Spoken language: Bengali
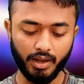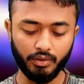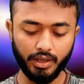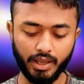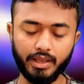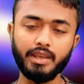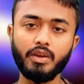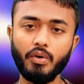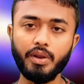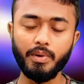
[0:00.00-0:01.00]
এখন এই
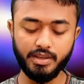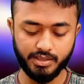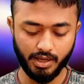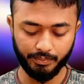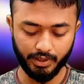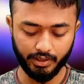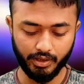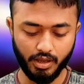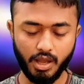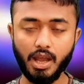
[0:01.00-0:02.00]
ইও e ডিভাইসে
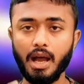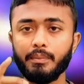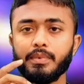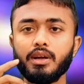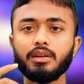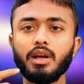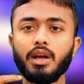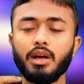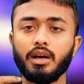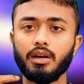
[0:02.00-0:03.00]
আপনাকে আপনার
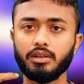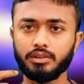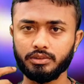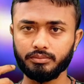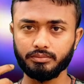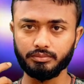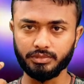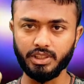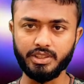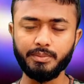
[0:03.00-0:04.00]

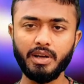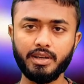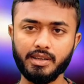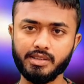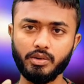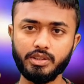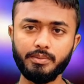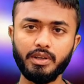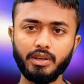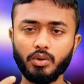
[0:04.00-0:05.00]
যে জিমেলটা আছে ওই
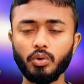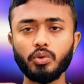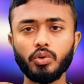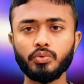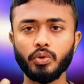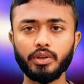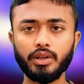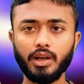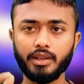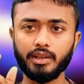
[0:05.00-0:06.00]
জিমেলটা কোন কোন
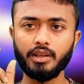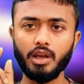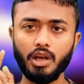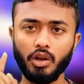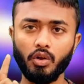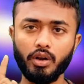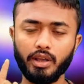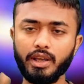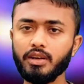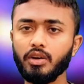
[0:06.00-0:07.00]
ফোনে আর কি লগ
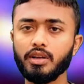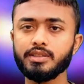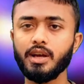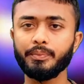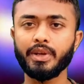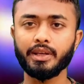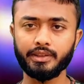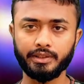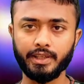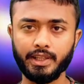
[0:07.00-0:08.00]
ইন করা আছে আপনি
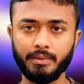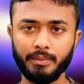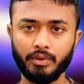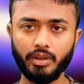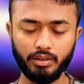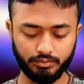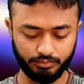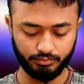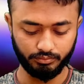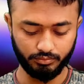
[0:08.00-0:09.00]
এখান থেকে দেখতে পাবেন ওকে
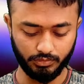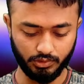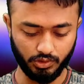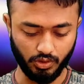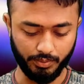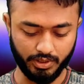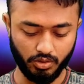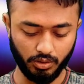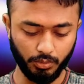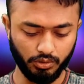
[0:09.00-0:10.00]
তো আমি
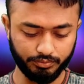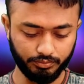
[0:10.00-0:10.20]
কি করব